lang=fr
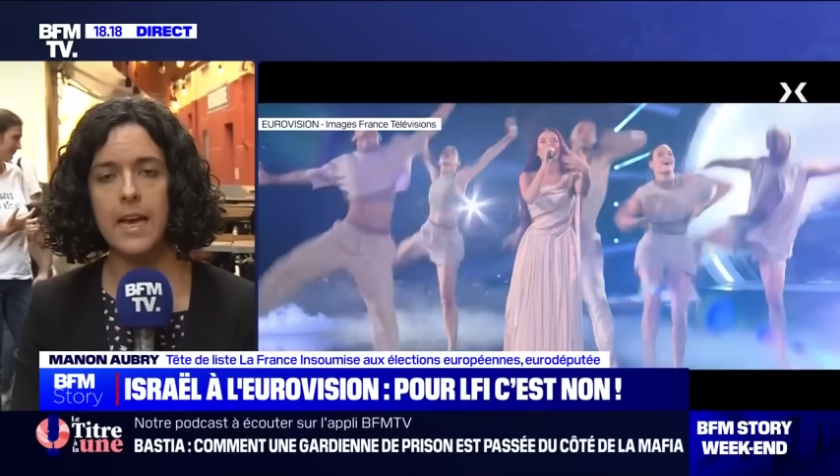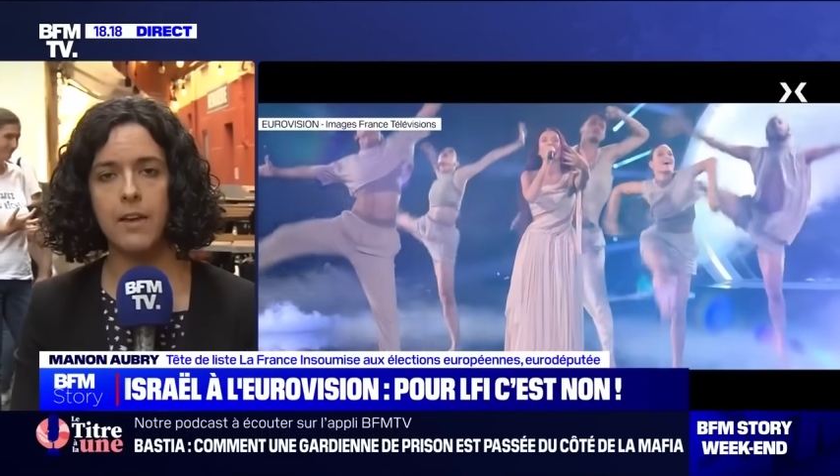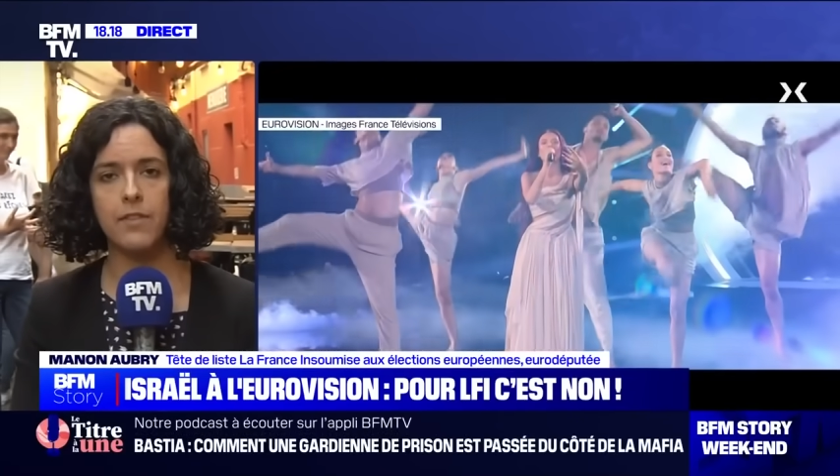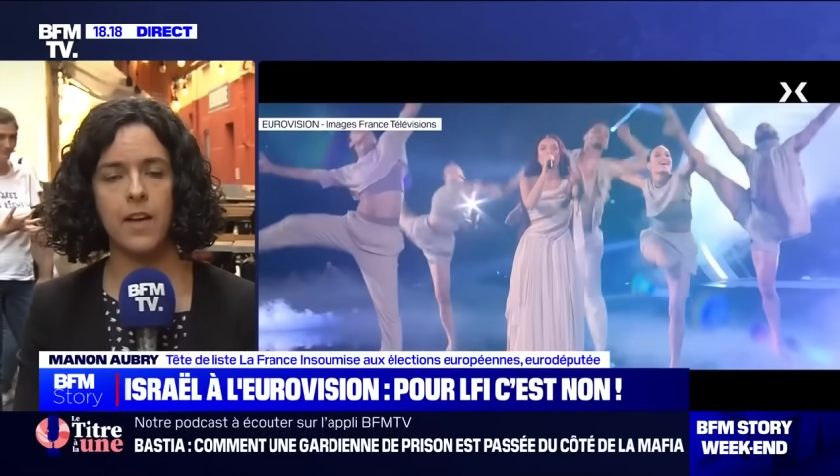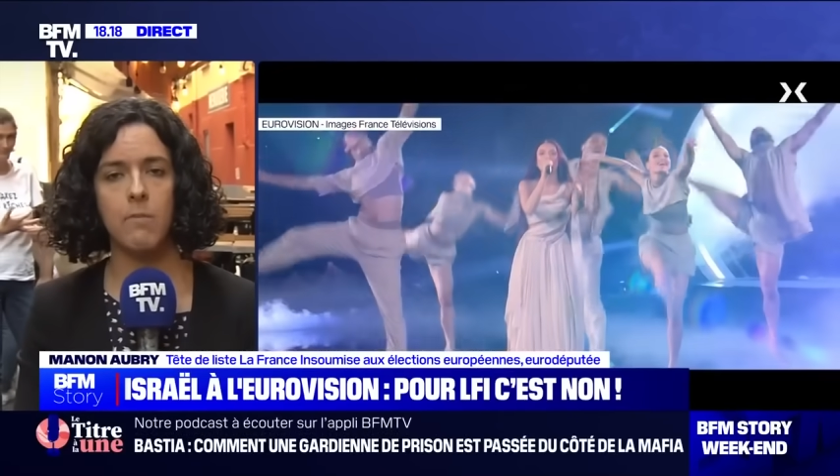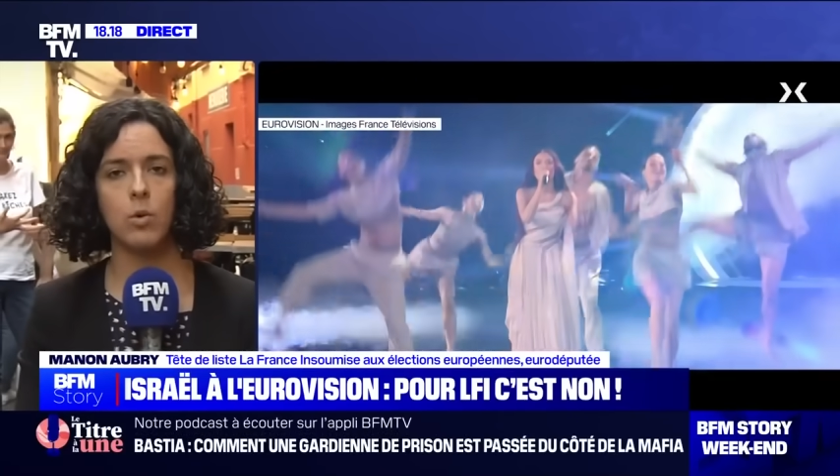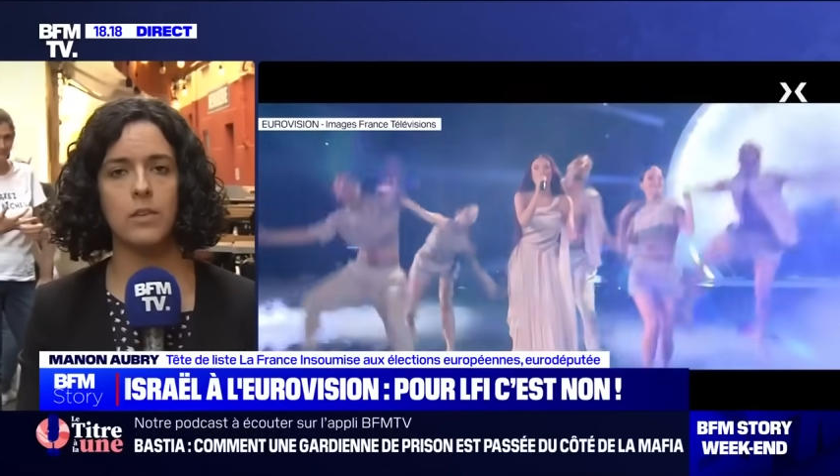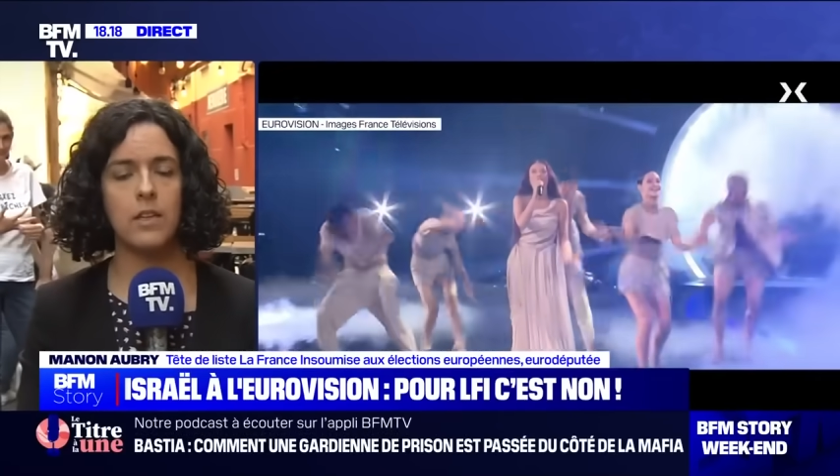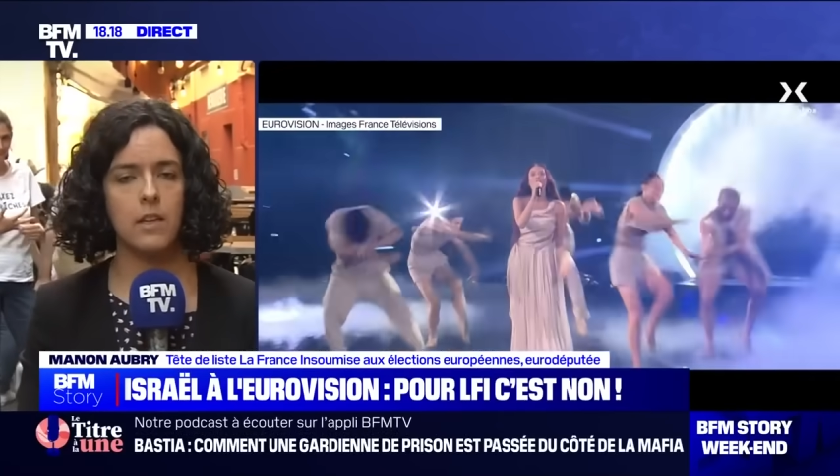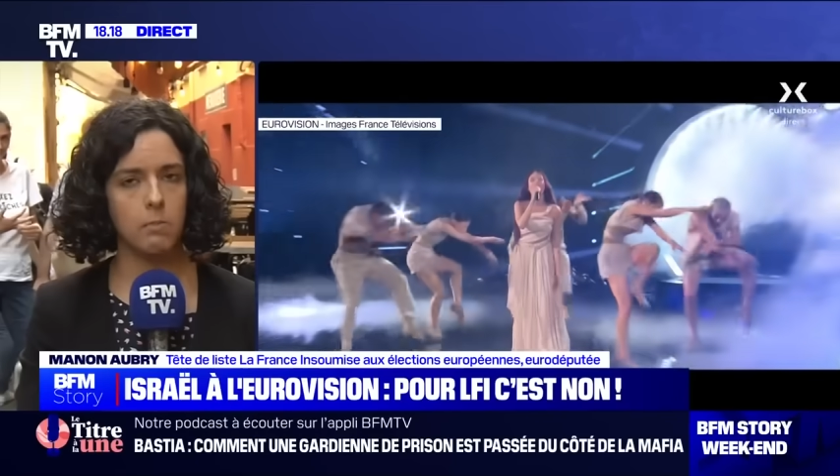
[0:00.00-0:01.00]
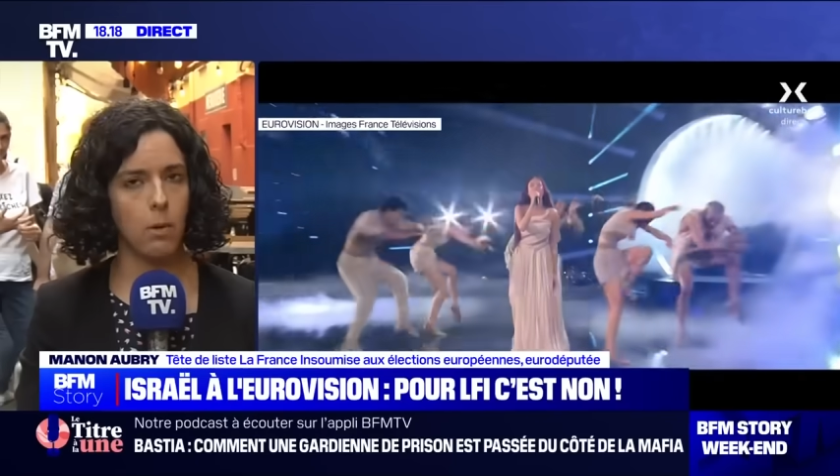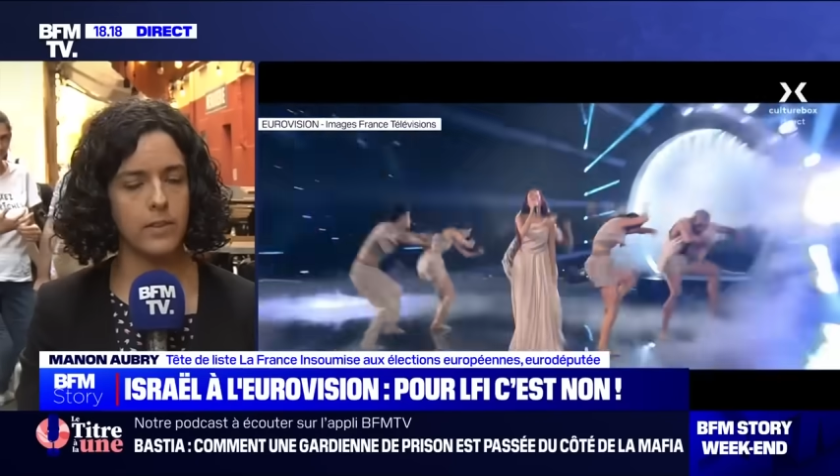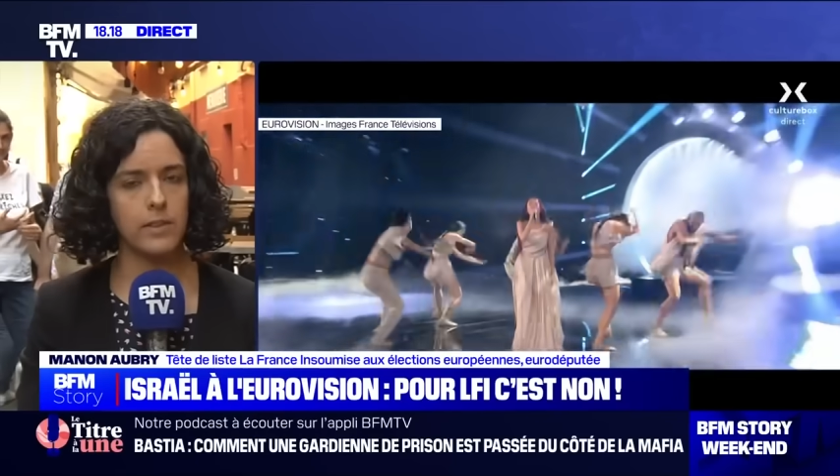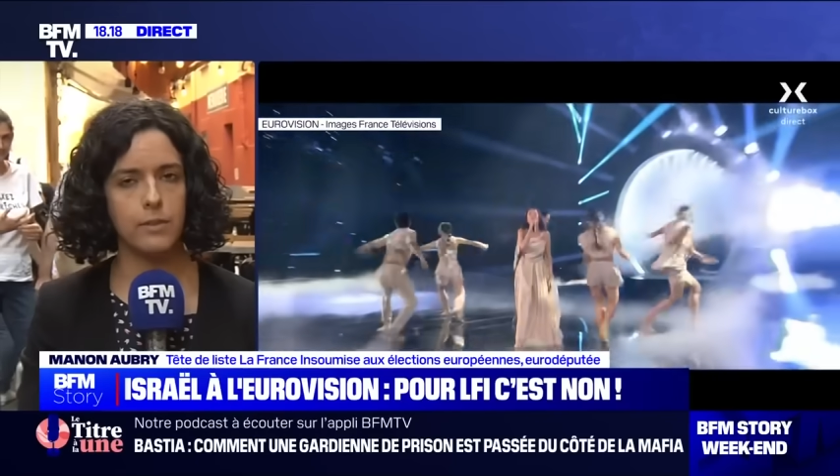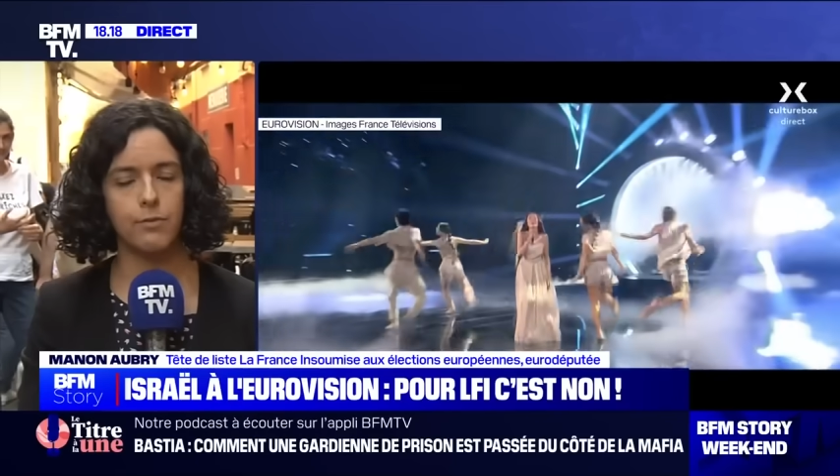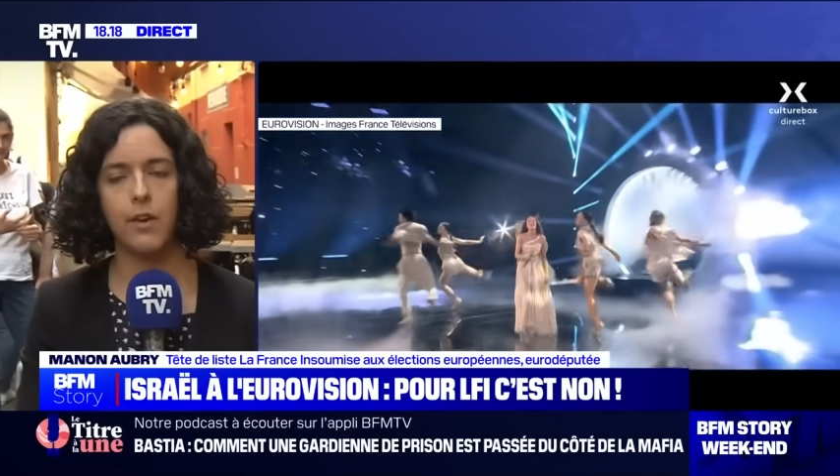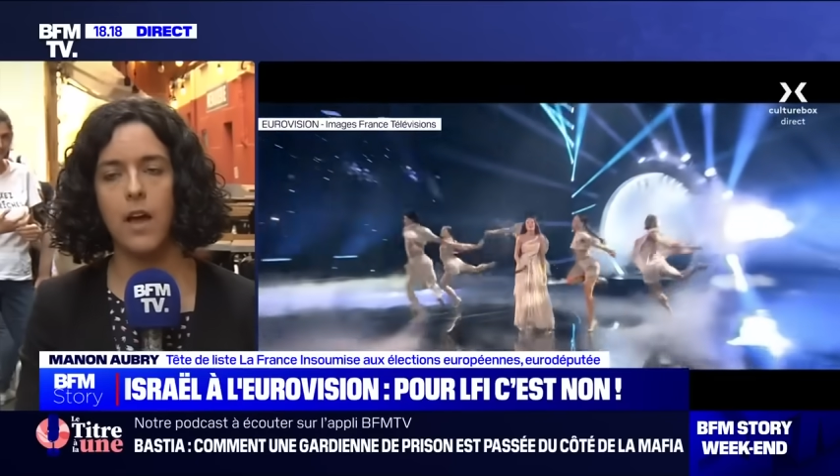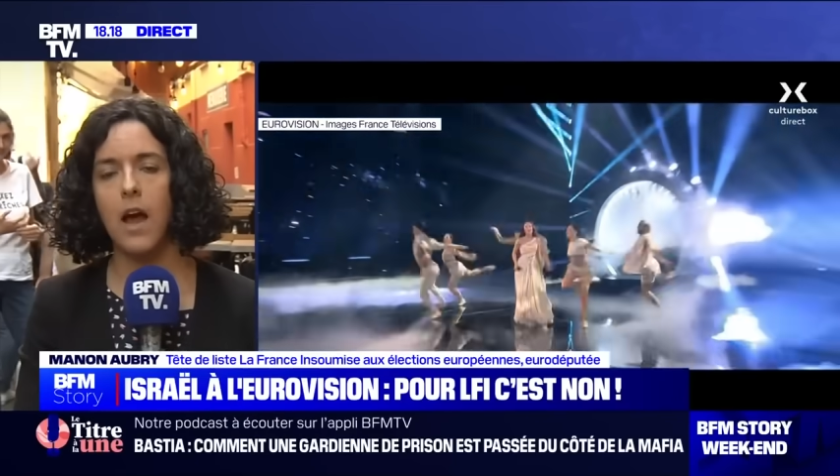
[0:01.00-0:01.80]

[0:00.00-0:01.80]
Évidemment, ni les sportifs,